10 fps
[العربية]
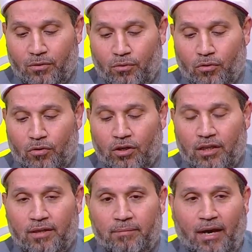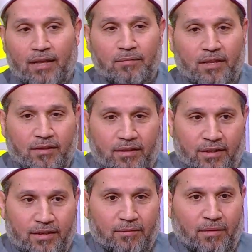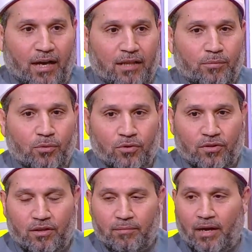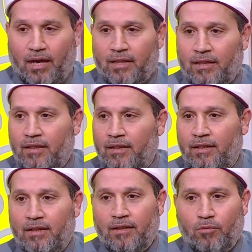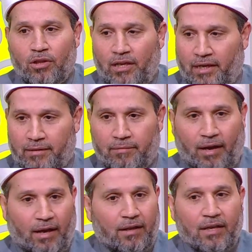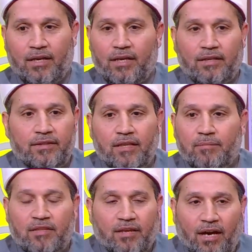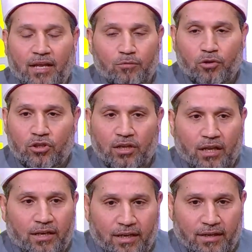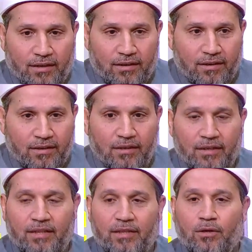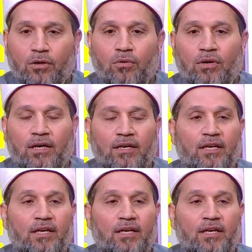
ومع المسيحي مع البوذي مع الملحد مع دي المساحة المشتركة اللي هو